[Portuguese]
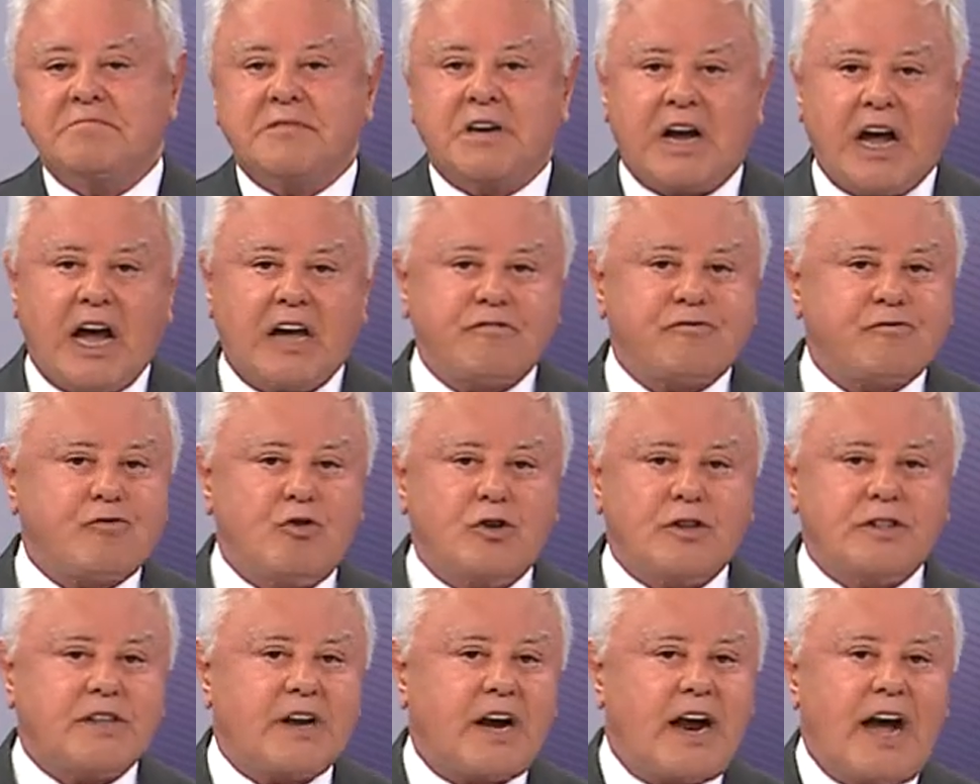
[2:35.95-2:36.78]
Caso
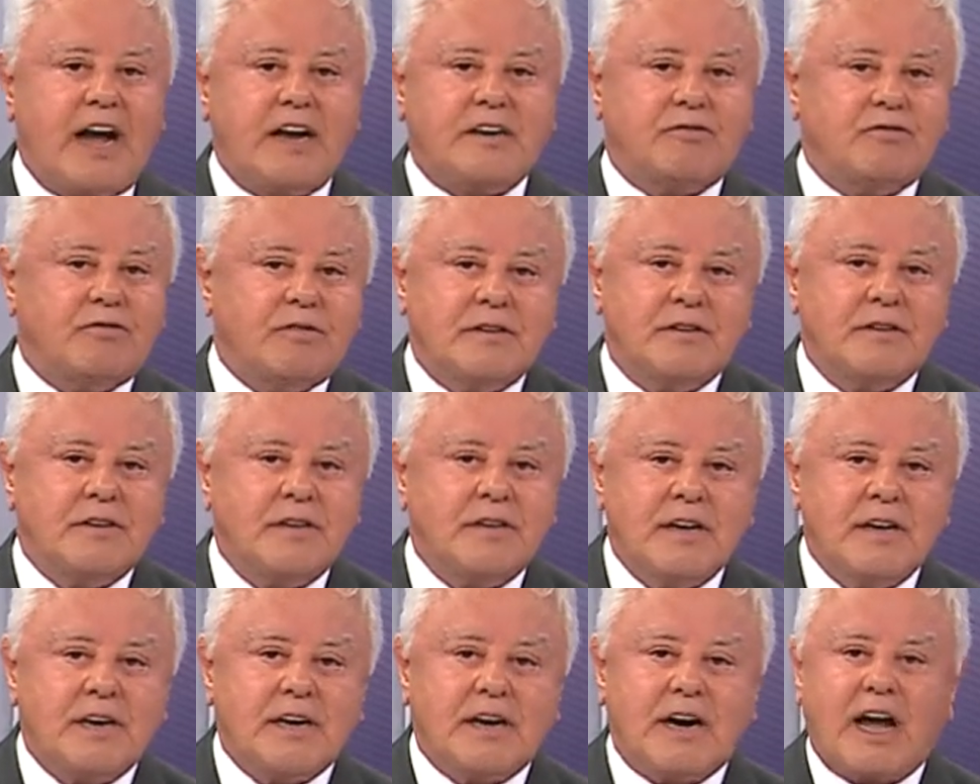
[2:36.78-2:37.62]
contrário,
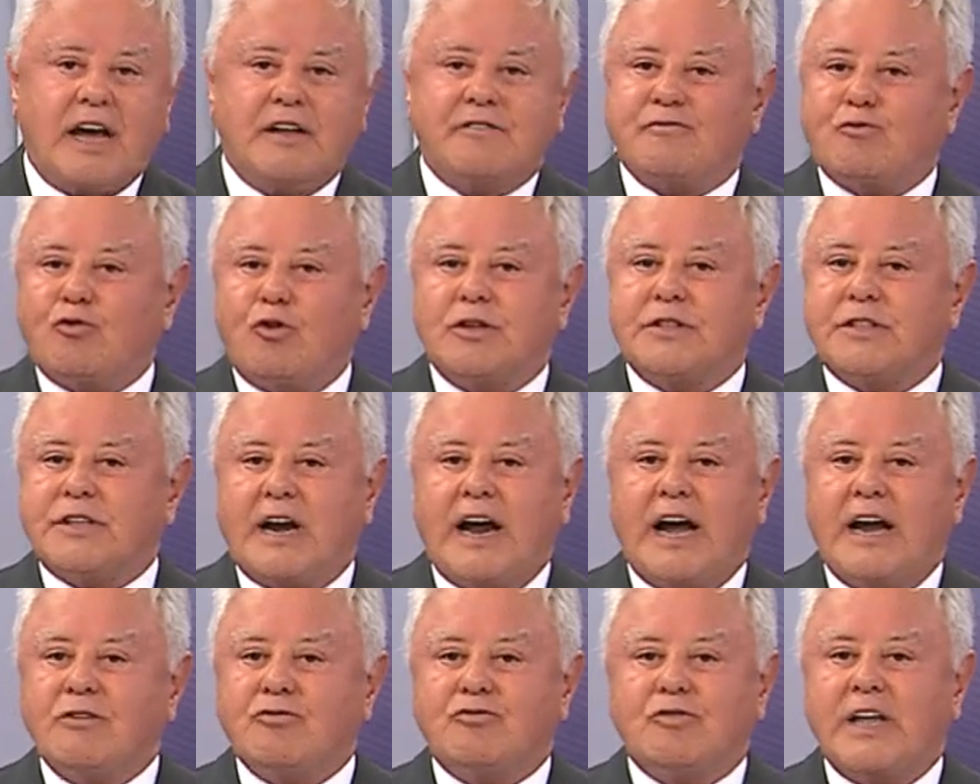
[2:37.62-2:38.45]
caso
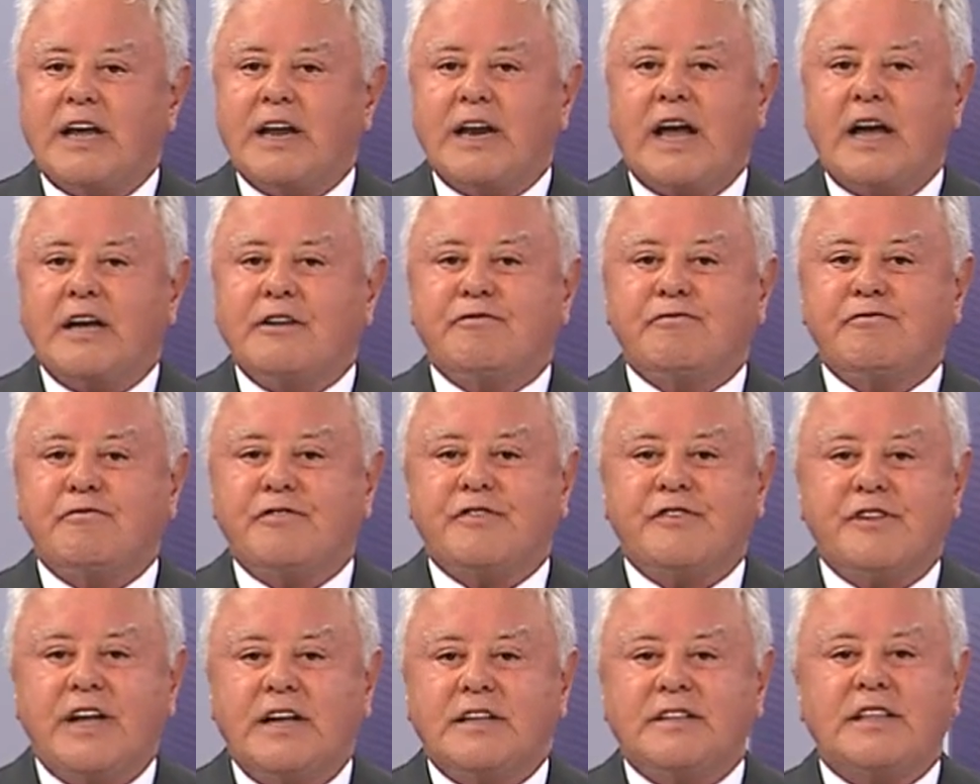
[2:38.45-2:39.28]
contrário terá
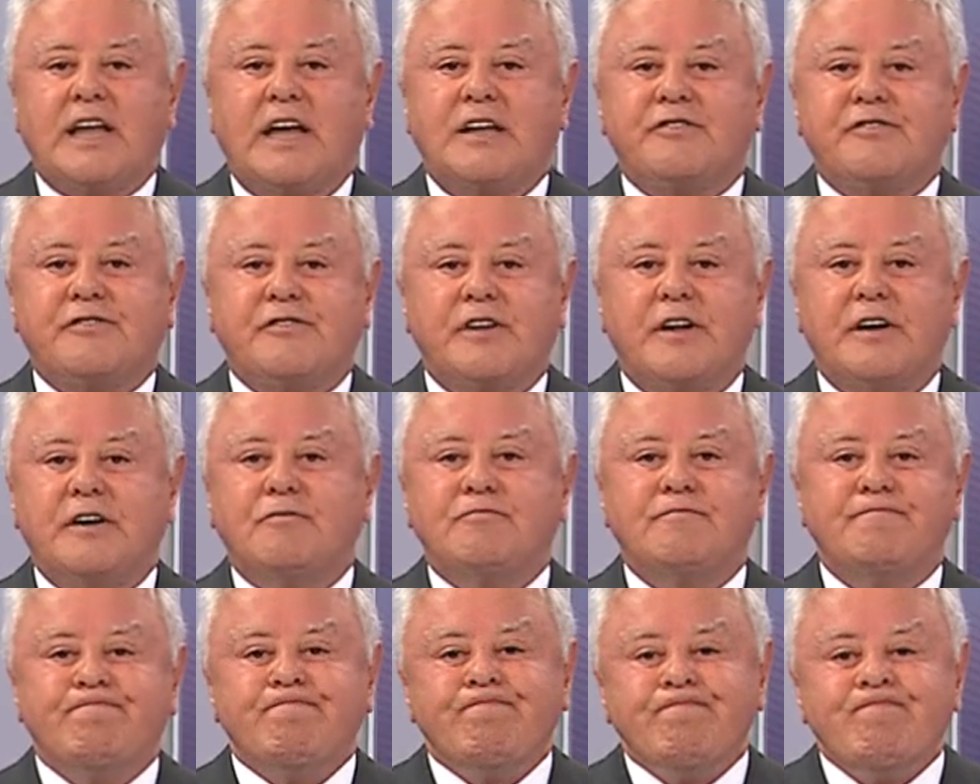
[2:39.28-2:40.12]

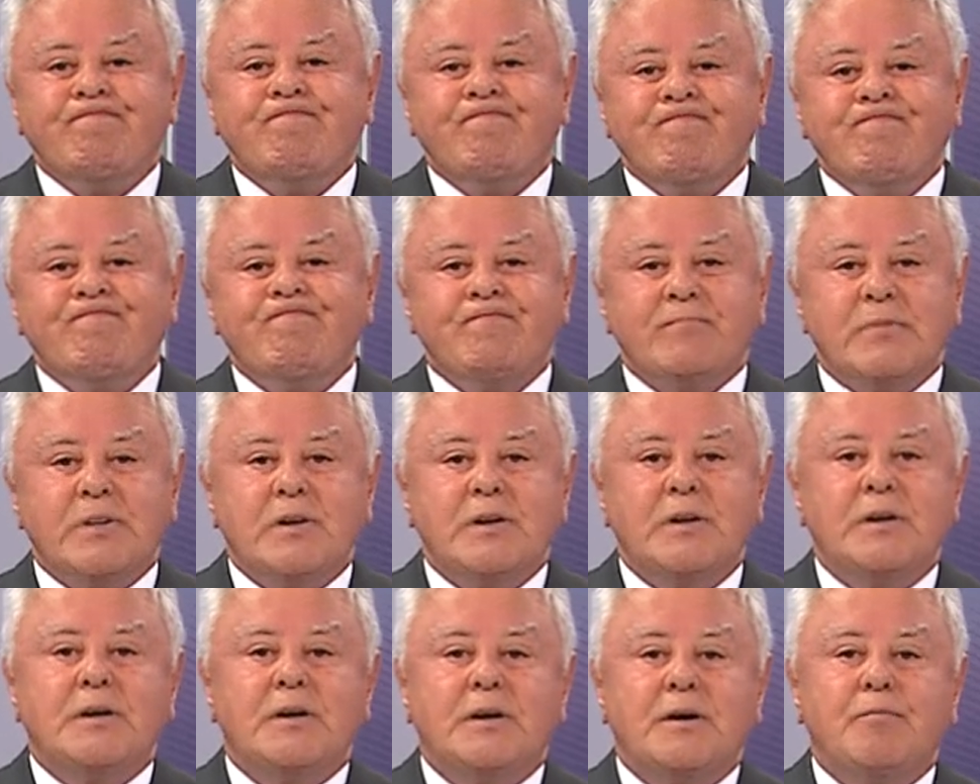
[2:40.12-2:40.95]
sustentação
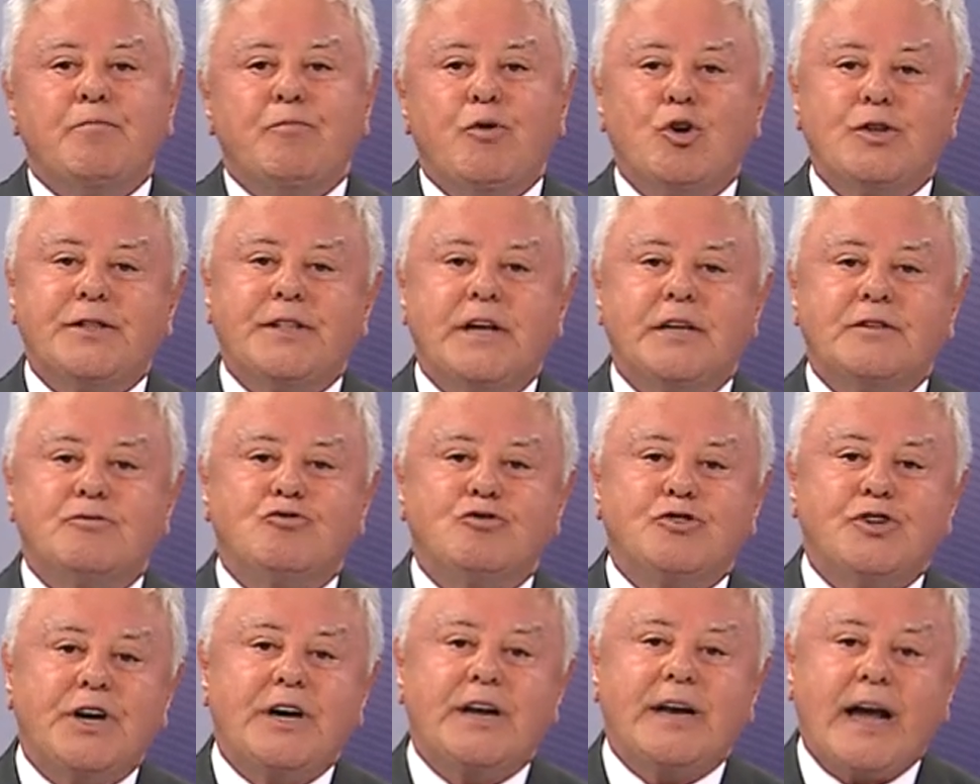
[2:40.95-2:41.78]
podendo
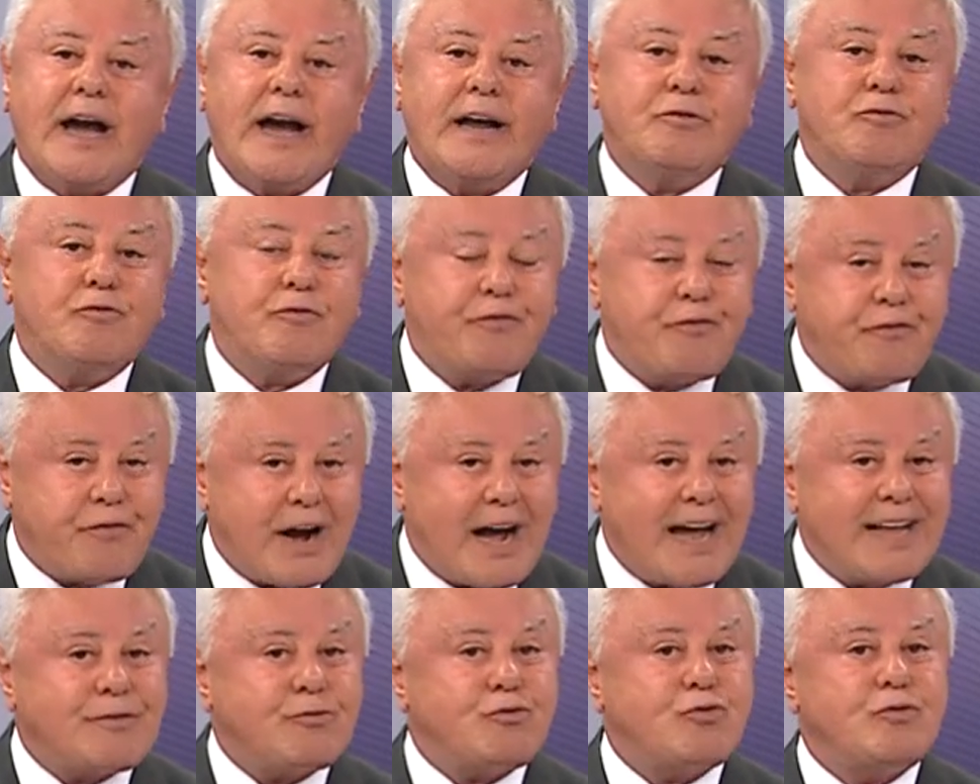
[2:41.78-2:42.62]
gerar um
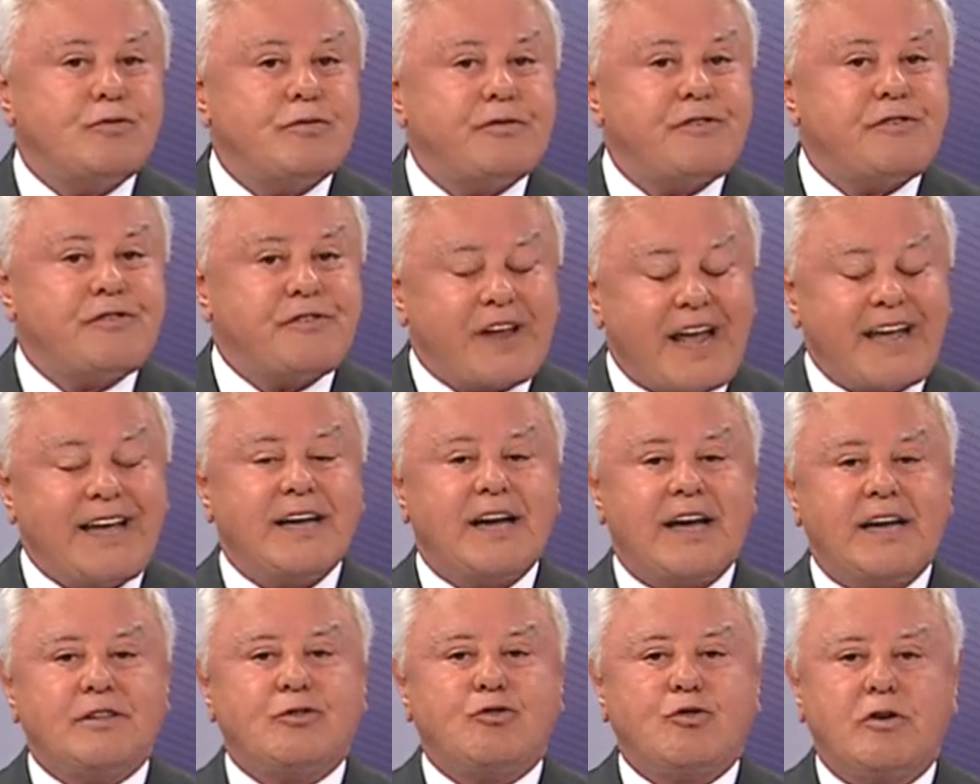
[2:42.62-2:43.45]
fato sem
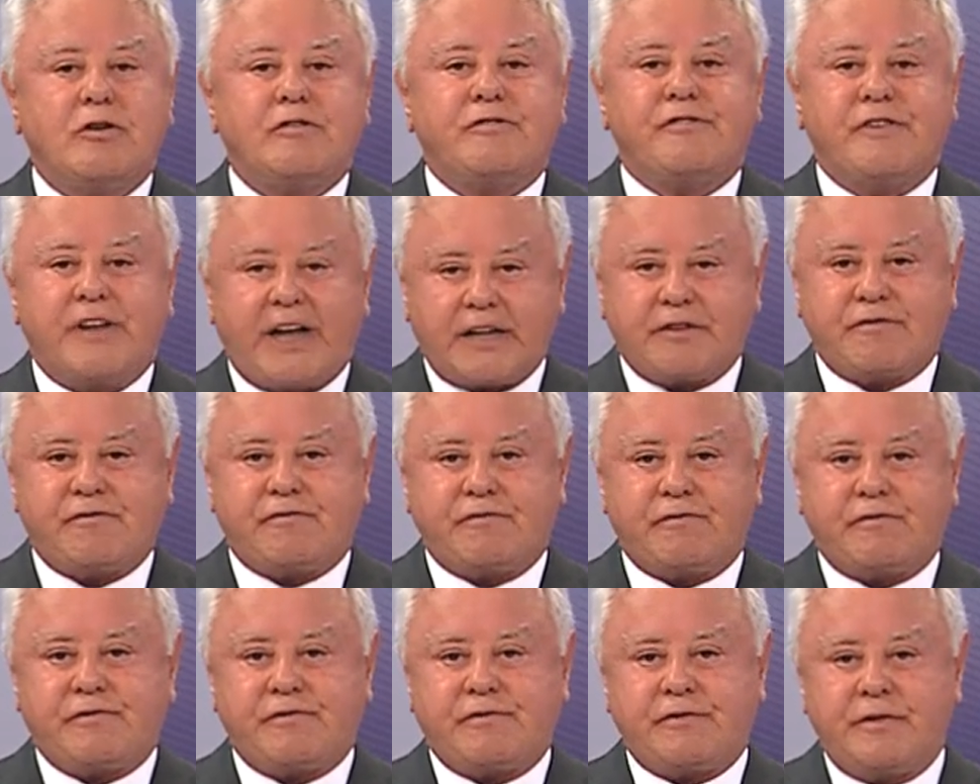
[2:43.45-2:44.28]

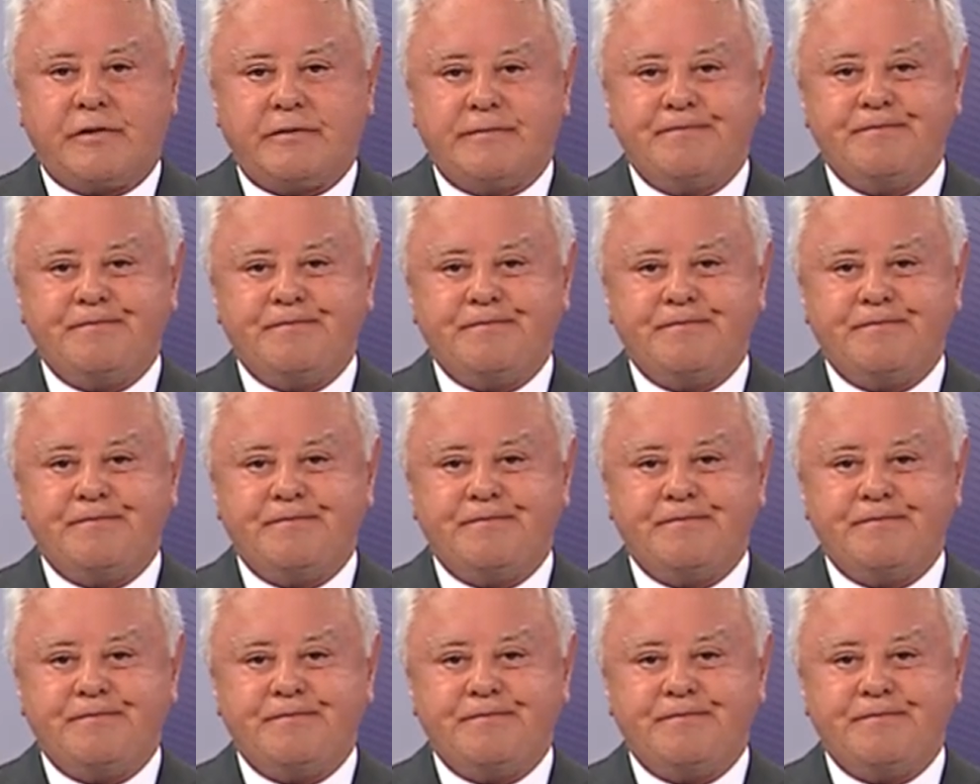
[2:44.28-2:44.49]
retrocessos.